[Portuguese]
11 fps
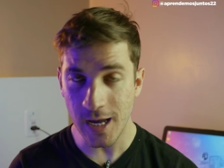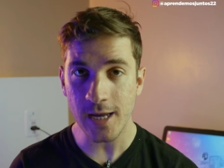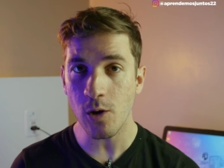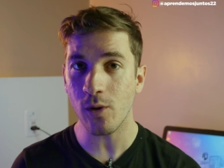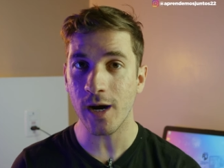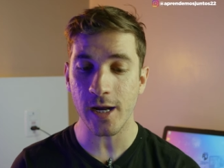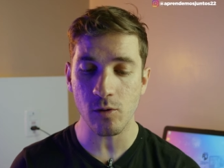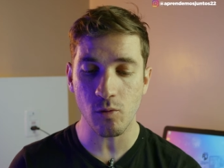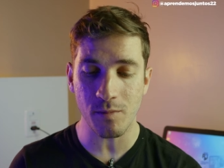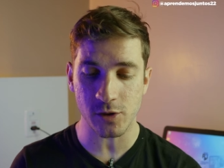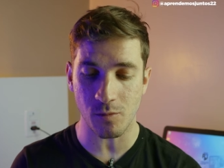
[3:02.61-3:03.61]
E aí eu ganho
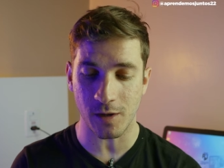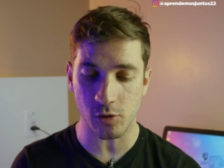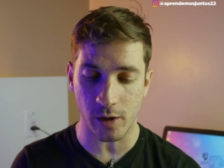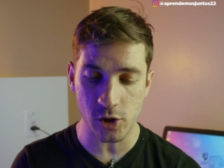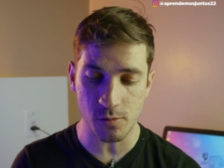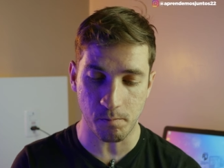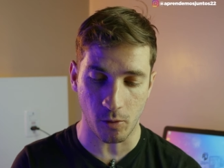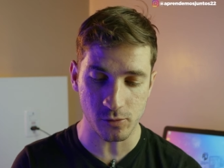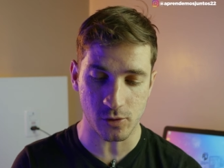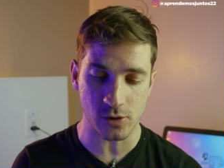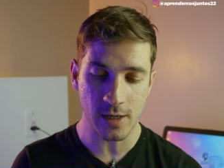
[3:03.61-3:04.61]
uma somatória de
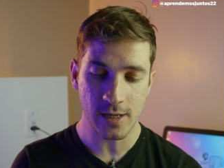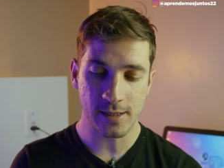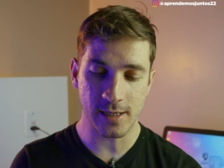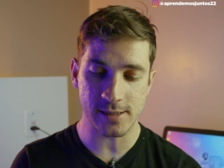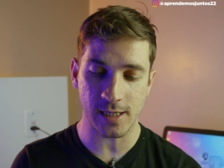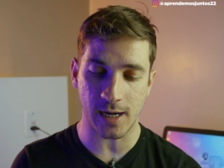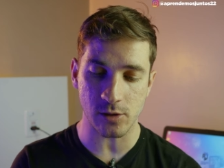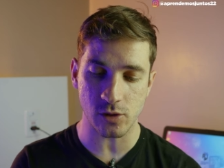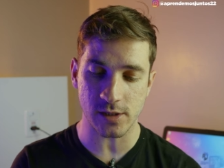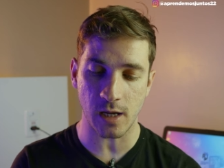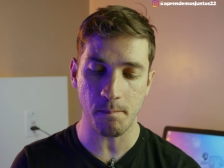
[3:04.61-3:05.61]
pontos, nesse
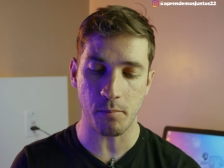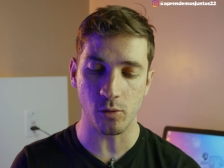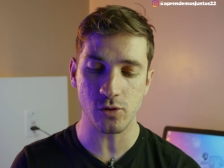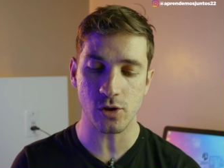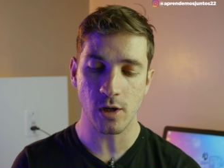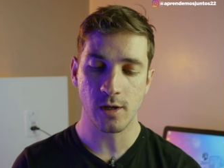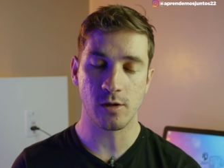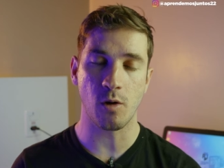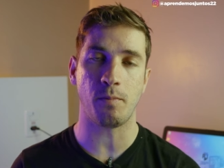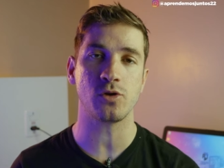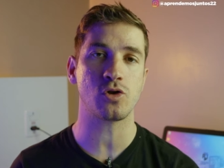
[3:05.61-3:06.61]
caso 100 pontos,
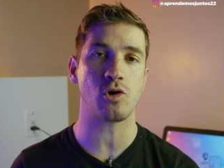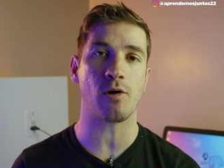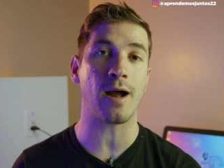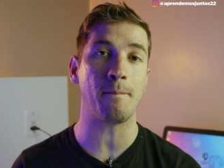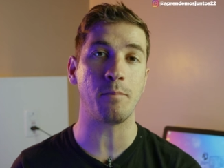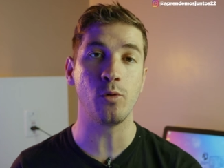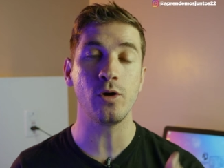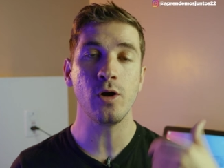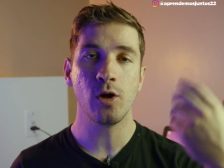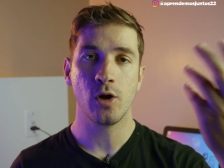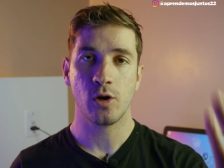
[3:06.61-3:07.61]
que eu posso trocar
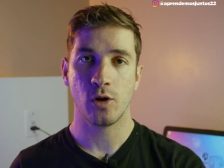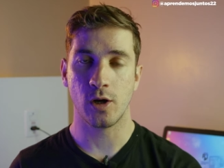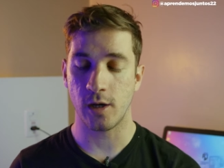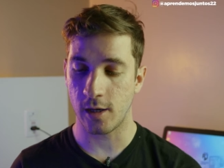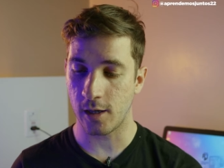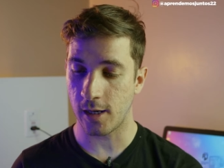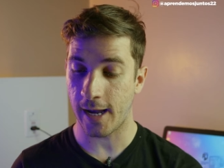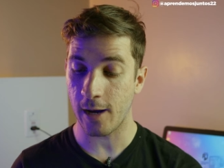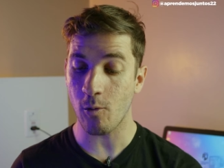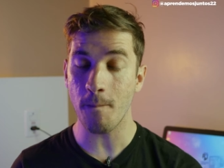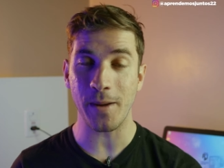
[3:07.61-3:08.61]
por Uh,
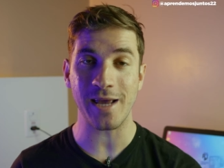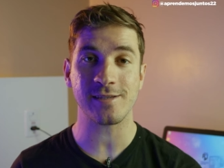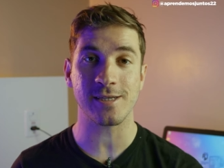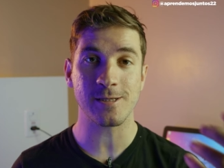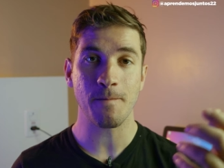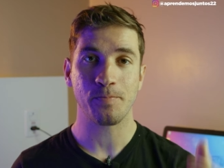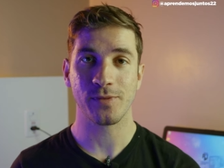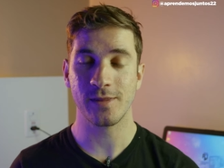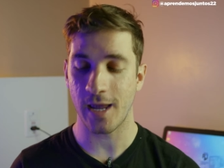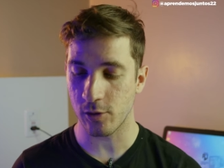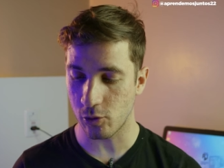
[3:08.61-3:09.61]
recompensas
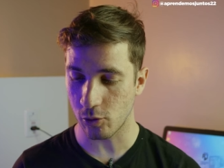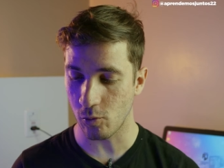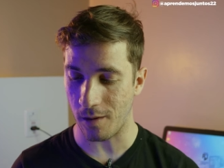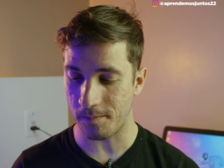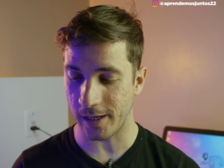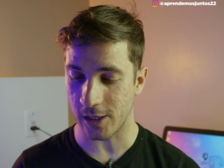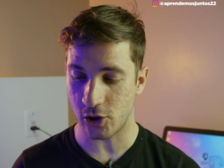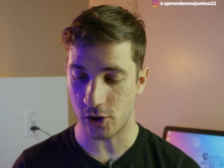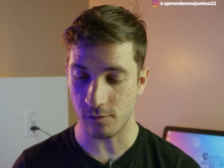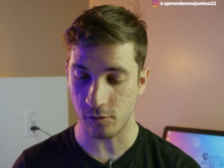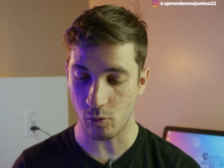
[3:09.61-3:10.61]
dentro do
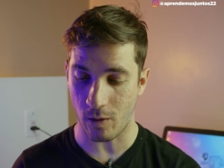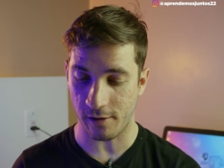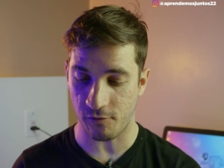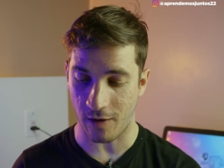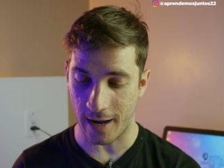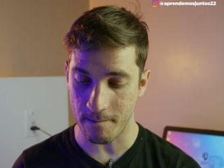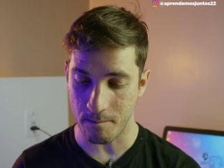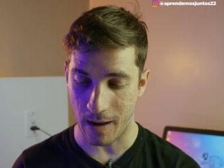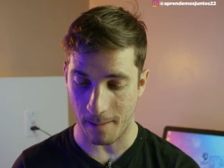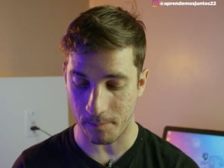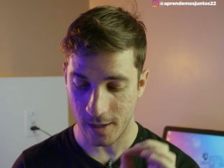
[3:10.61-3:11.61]
aplicativo do Wi-Fi
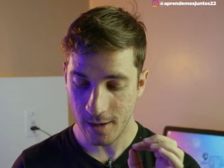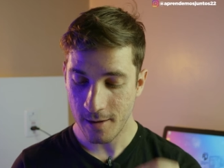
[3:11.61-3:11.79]
Map.